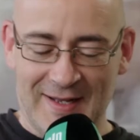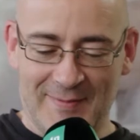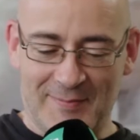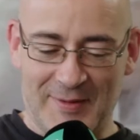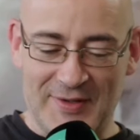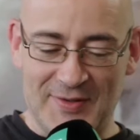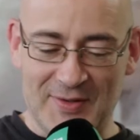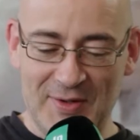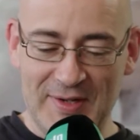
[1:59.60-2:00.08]

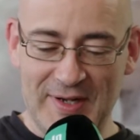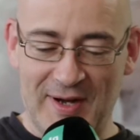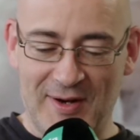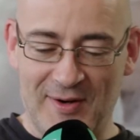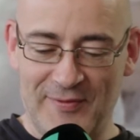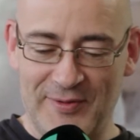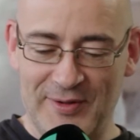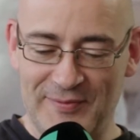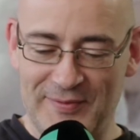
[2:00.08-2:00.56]
Man soll ja
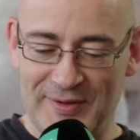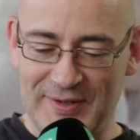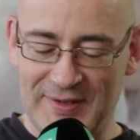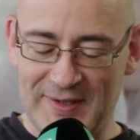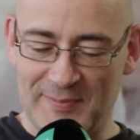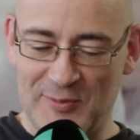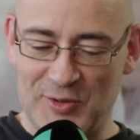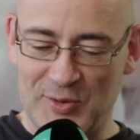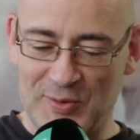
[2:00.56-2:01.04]
aufhören, wenn es
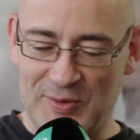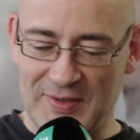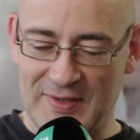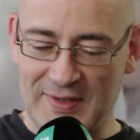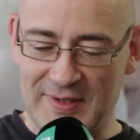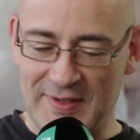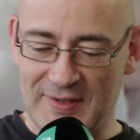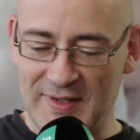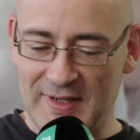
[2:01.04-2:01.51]
am
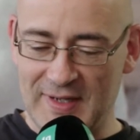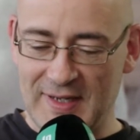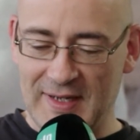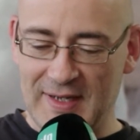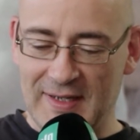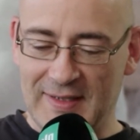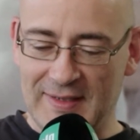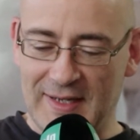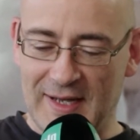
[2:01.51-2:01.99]
schönsten ist.
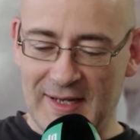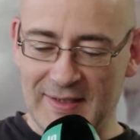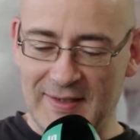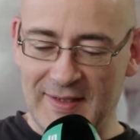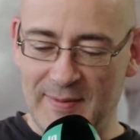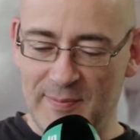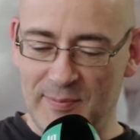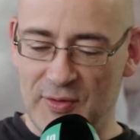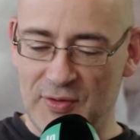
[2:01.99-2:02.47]
Nach dem